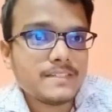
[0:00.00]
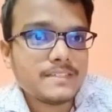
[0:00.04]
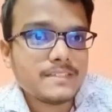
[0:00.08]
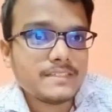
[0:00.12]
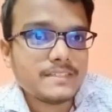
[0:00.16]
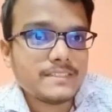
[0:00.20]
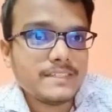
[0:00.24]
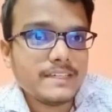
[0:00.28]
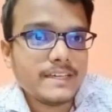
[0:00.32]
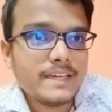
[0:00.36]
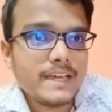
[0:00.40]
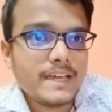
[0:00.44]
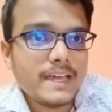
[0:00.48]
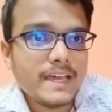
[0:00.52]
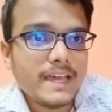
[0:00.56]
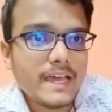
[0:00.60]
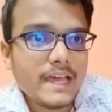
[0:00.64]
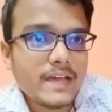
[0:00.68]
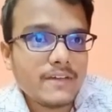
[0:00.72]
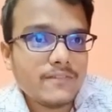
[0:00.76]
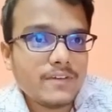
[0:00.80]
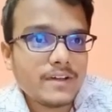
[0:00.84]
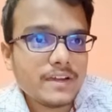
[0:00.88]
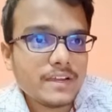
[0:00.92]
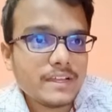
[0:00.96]
ये है
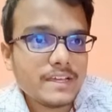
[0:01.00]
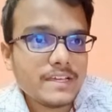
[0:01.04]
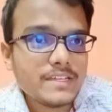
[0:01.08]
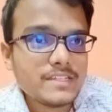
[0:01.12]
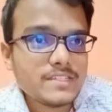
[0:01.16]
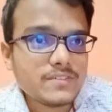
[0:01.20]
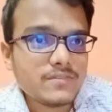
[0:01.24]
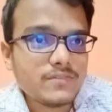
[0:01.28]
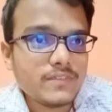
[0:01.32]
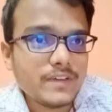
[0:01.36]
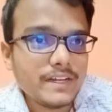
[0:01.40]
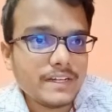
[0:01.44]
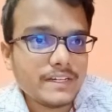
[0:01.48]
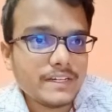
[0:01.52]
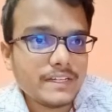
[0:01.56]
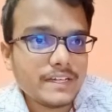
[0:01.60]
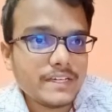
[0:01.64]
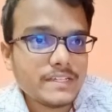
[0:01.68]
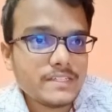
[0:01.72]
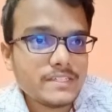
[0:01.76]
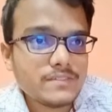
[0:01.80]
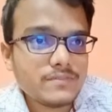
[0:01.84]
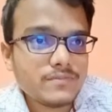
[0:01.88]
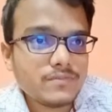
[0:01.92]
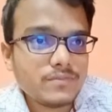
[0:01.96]
एवरेज
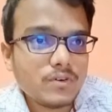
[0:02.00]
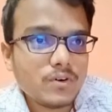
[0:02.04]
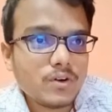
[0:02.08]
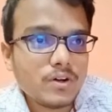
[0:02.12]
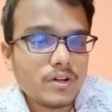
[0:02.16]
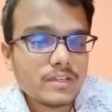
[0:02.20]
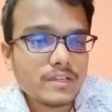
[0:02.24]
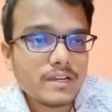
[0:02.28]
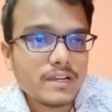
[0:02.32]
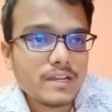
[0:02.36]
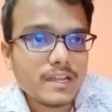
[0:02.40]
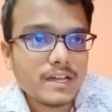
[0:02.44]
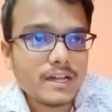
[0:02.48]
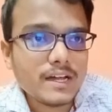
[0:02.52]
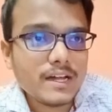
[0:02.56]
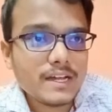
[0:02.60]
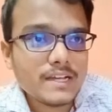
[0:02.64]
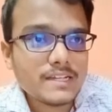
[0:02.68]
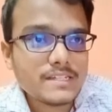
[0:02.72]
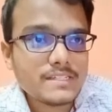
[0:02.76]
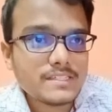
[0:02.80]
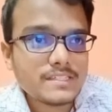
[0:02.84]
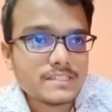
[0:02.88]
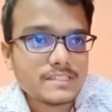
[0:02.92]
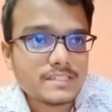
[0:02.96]
वेटेज फॉर
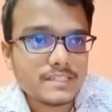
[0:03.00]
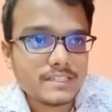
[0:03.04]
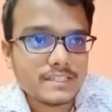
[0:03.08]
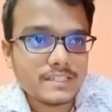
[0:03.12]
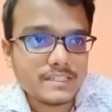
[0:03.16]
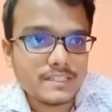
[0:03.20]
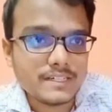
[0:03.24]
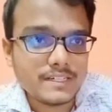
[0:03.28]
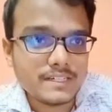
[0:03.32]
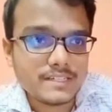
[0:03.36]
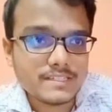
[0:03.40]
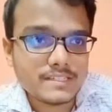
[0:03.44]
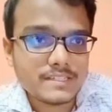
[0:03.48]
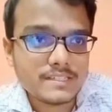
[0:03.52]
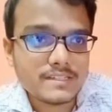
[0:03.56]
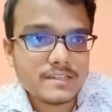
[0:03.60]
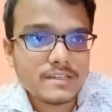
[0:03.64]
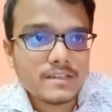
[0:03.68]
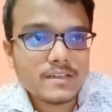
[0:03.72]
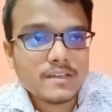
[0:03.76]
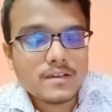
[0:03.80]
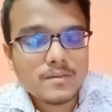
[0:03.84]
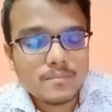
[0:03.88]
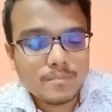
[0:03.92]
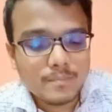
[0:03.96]
लास्ट थ्री इयर्स
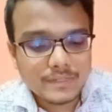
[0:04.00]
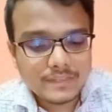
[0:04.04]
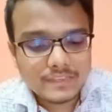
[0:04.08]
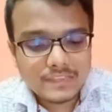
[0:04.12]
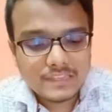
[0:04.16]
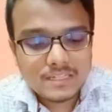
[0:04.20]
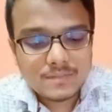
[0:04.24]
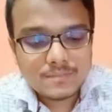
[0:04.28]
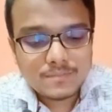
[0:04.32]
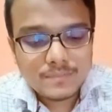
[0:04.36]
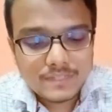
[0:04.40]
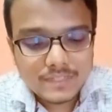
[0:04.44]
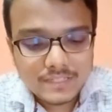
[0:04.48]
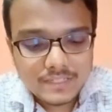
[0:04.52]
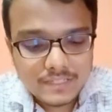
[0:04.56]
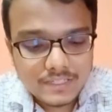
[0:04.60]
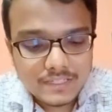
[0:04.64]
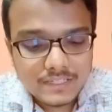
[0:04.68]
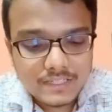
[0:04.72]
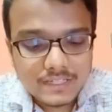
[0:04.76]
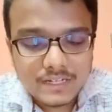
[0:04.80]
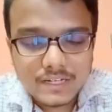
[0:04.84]
मतलब कि